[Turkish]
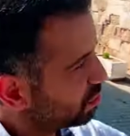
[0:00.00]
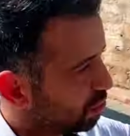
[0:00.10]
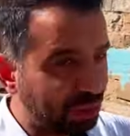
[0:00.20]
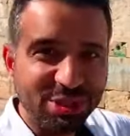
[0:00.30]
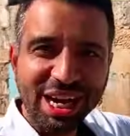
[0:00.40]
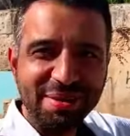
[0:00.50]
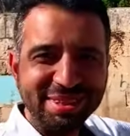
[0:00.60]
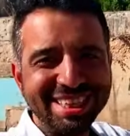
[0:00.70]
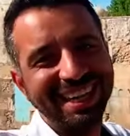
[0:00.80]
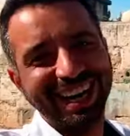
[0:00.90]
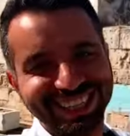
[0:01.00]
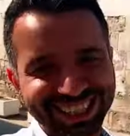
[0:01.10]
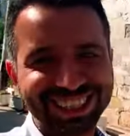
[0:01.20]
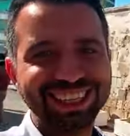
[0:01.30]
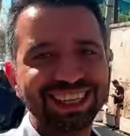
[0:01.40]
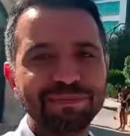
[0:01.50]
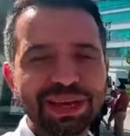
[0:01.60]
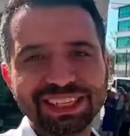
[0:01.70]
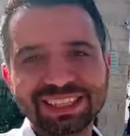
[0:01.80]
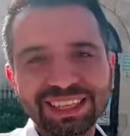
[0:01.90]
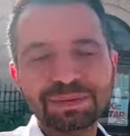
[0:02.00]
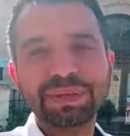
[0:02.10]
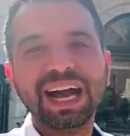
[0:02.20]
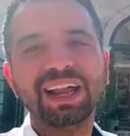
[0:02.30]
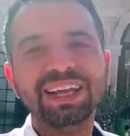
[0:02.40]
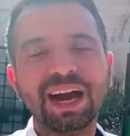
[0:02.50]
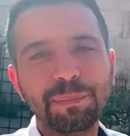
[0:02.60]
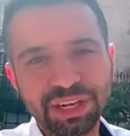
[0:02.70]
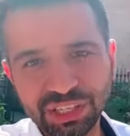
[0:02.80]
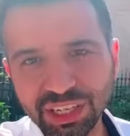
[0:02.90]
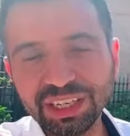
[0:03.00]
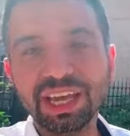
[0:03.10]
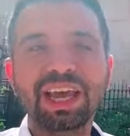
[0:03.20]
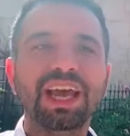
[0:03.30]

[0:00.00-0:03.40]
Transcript: Ulu Cami'nin karşısındaki mescit Bilal-i Habeş'in